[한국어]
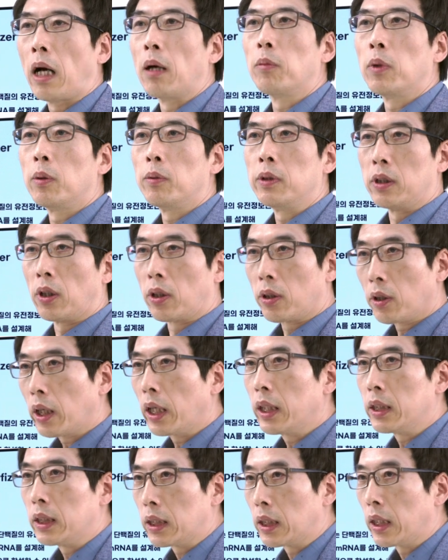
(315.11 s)
방법은 여러
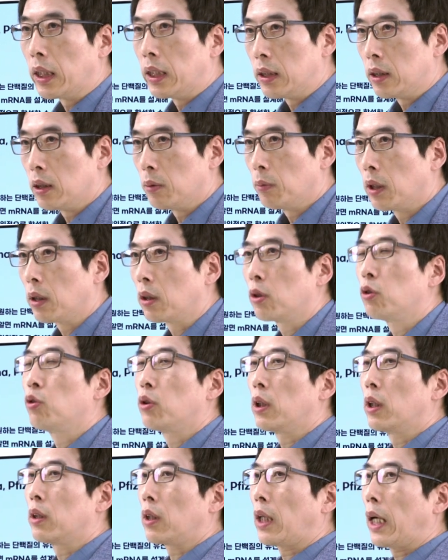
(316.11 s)
가지가 있지만
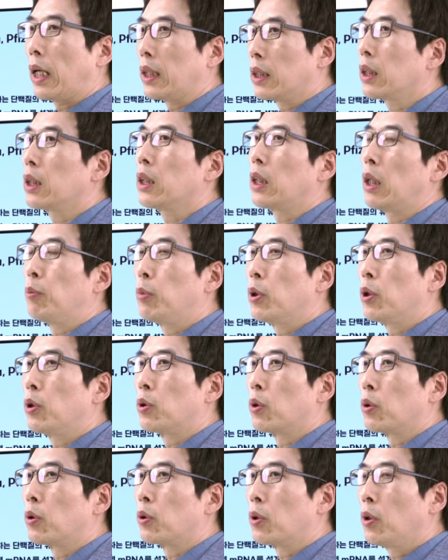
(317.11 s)
그중에서 가장
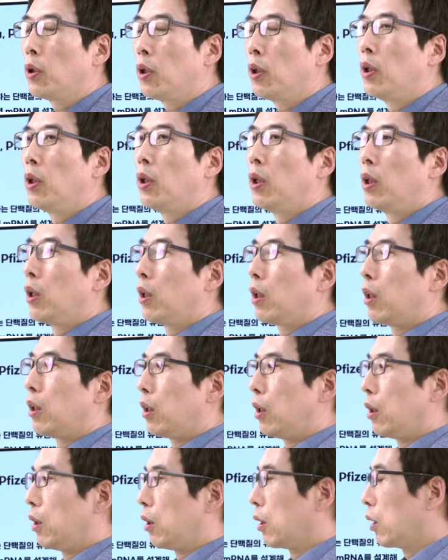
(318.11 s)
대표적으로
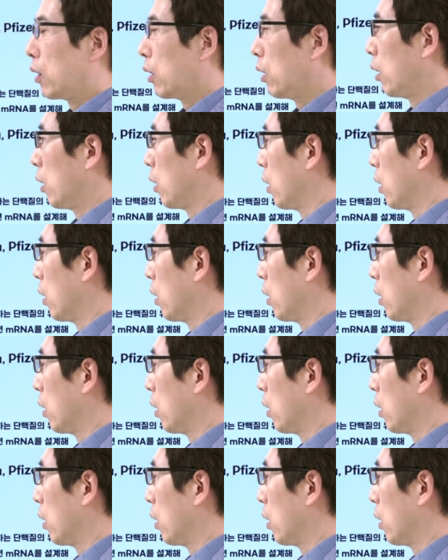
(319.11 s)
어,